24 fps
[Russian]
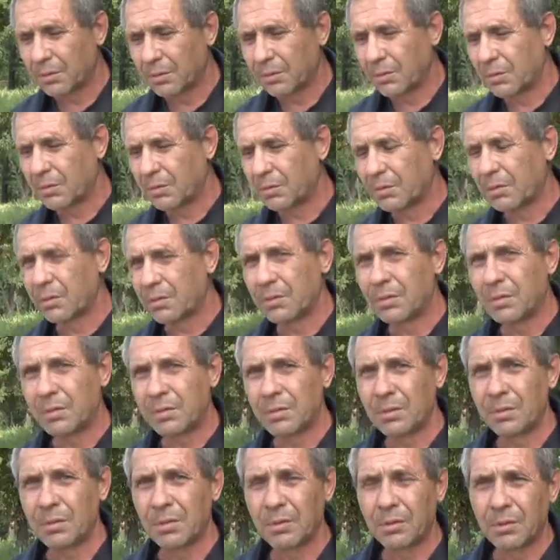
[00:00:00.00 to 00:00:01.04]
Чего вам
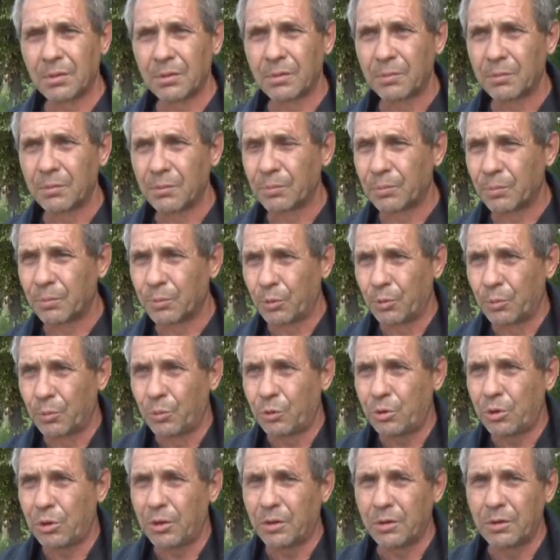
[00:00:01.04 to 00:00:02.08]
бояться?
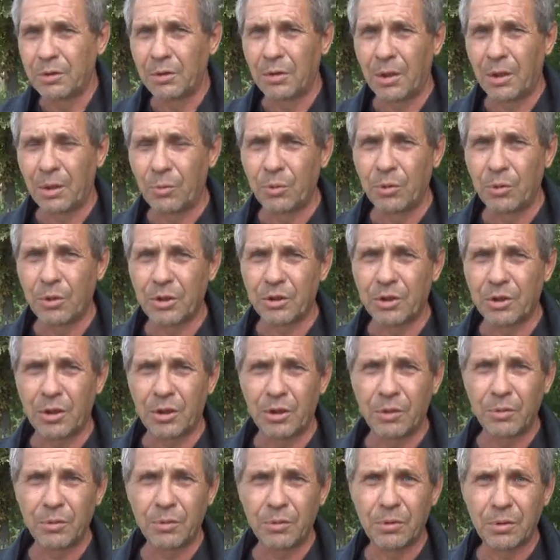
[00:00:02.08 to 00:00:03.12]
Потому что нам
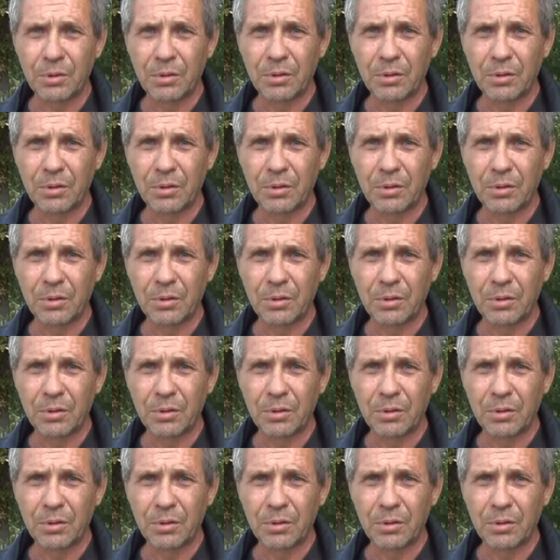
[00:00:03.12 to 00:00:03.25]
угрожают.